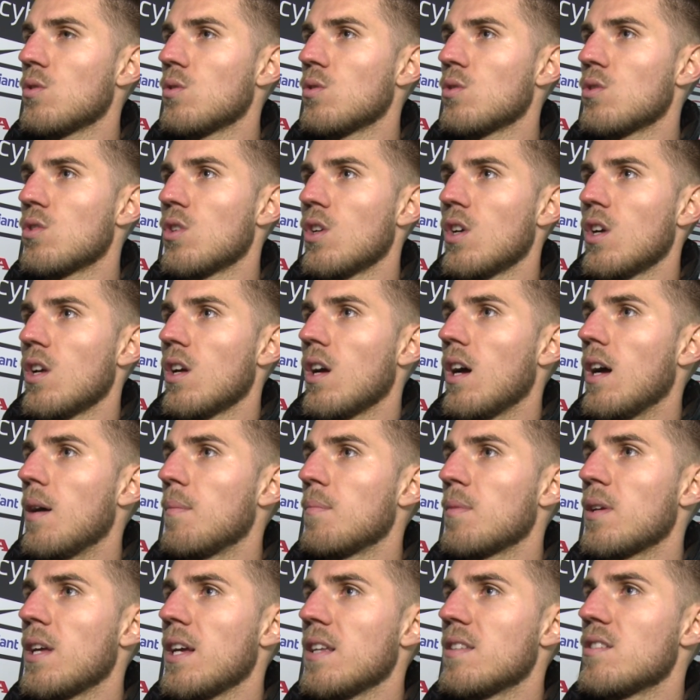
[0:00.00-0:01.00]
Und
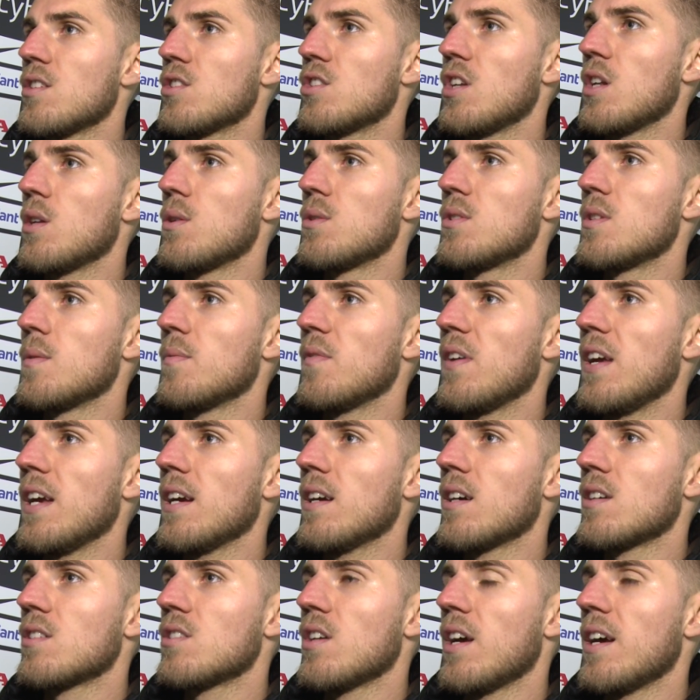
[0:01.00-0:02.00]
ähm, GC steht uns im
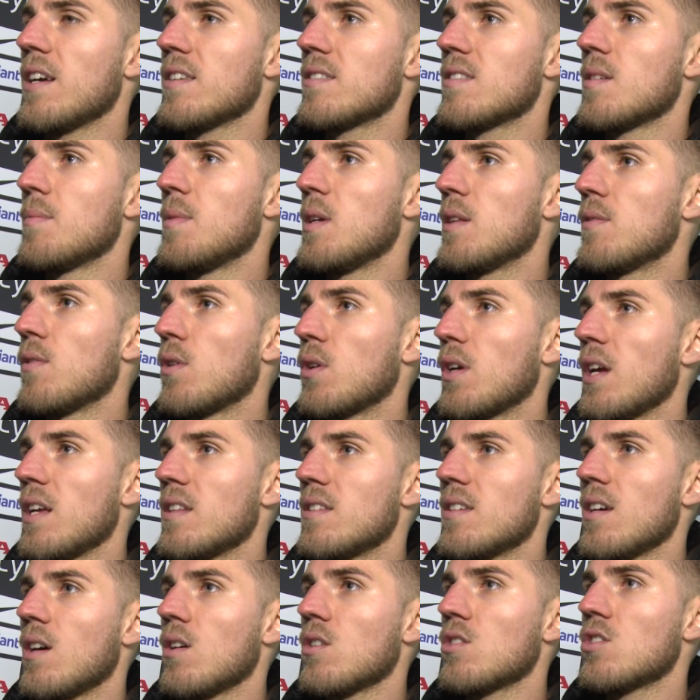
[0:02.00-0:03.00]
Weg, also heißt es am Mittwoch
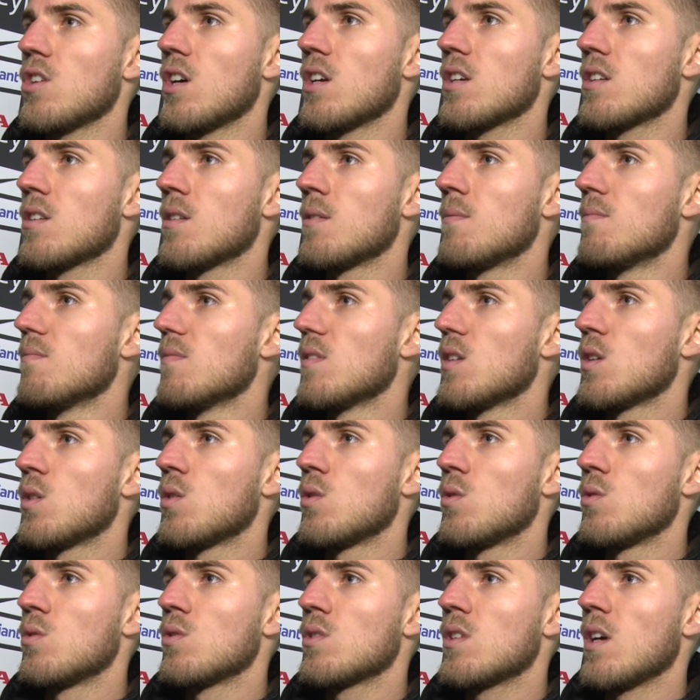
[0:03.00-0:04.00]
GC ausschalten
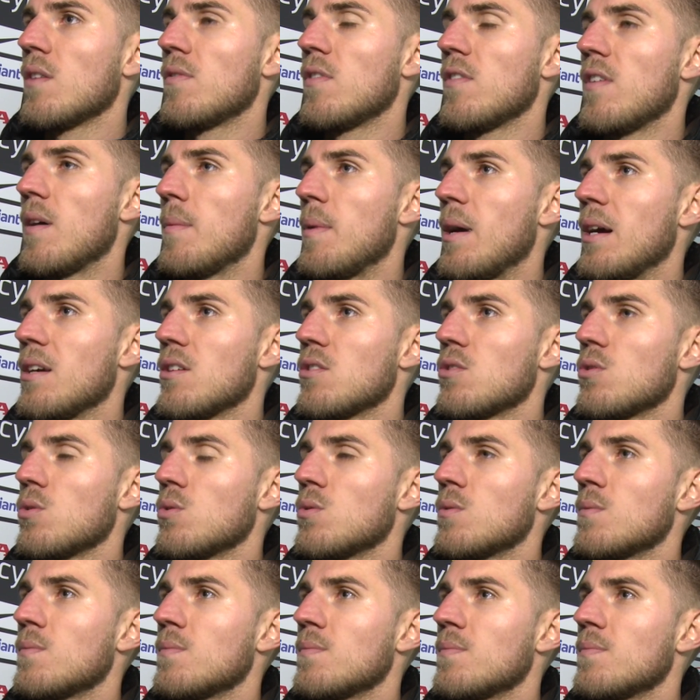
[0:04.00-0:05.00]
und dafür werden wir alles
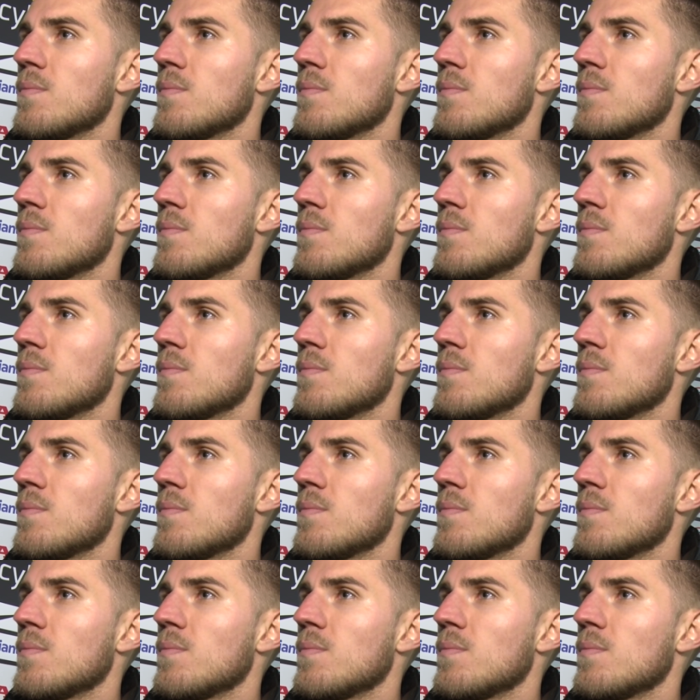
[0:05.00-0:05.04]
tun.